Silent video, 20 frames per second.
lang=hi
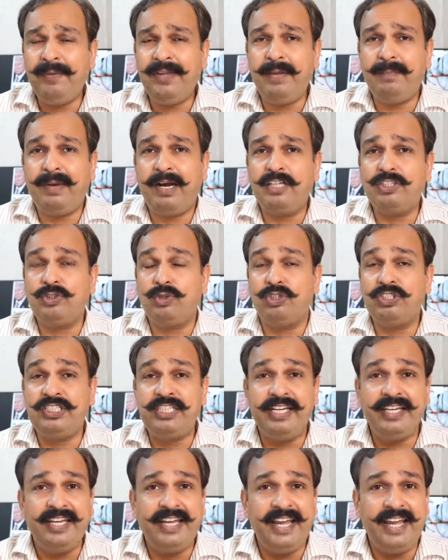आप ये बात
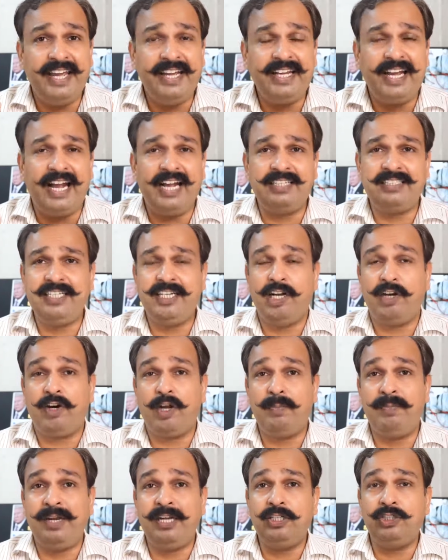सोचिए कि एक ऐसी
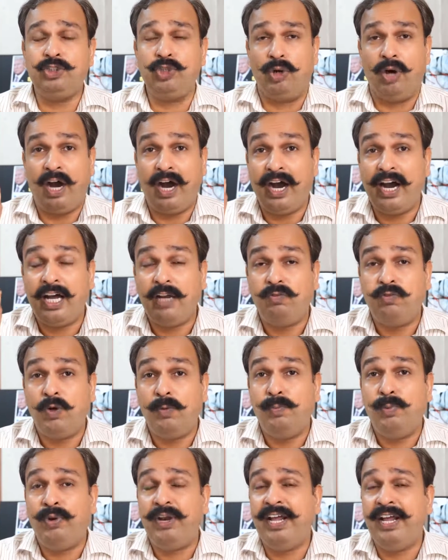गवर्नमेंट जो हर
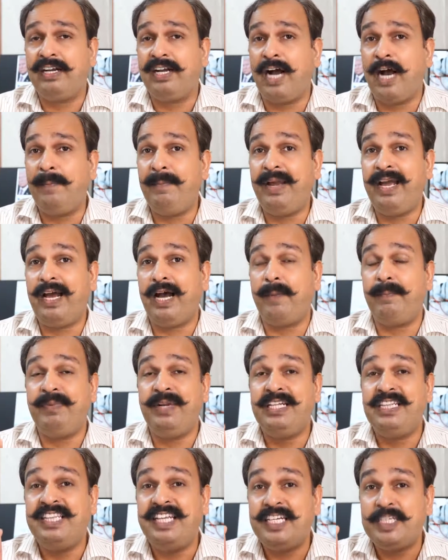वो बुरे काम है
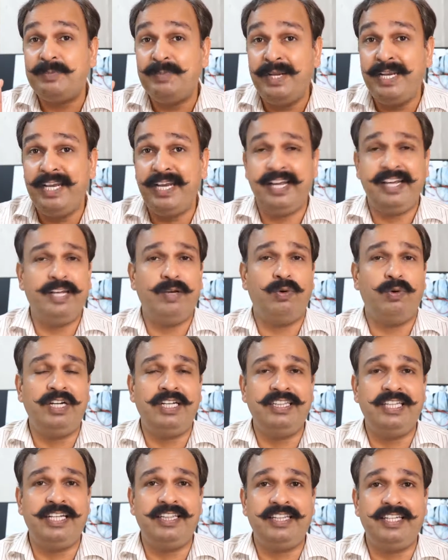अपने देश में नहीं
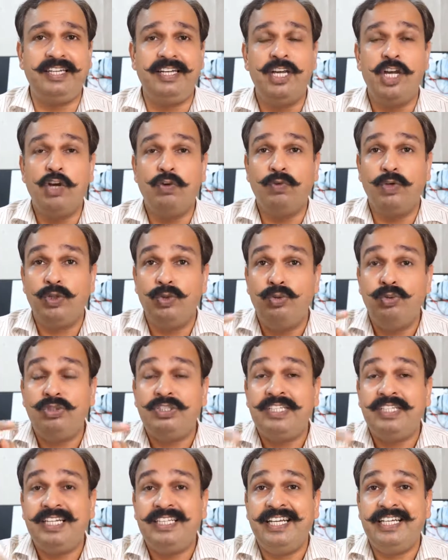होने देती वो
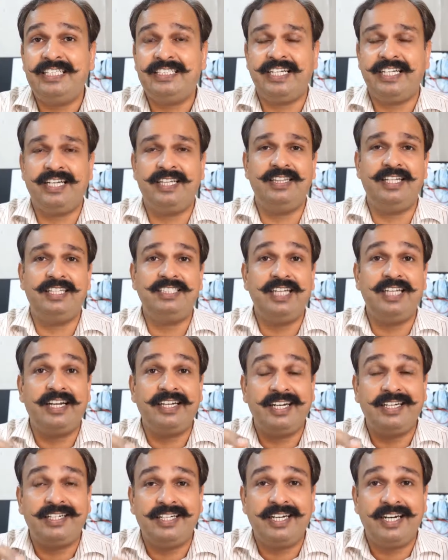दूसरे देश के अंदर
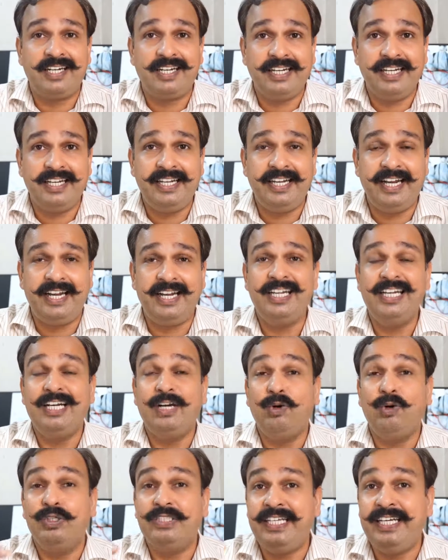जाके कर रही है
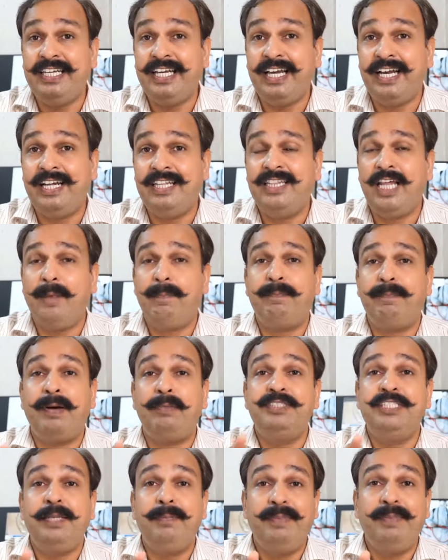उसी के अंदर
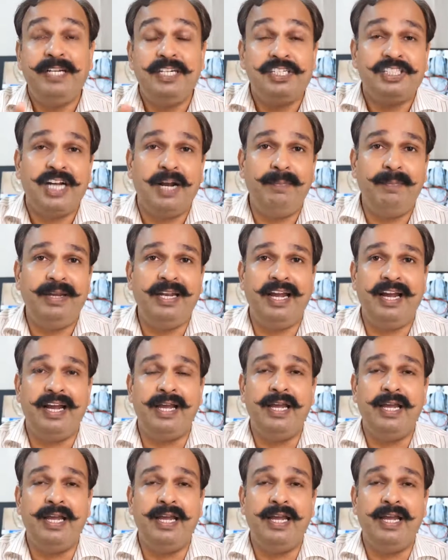पबजी भी शामिल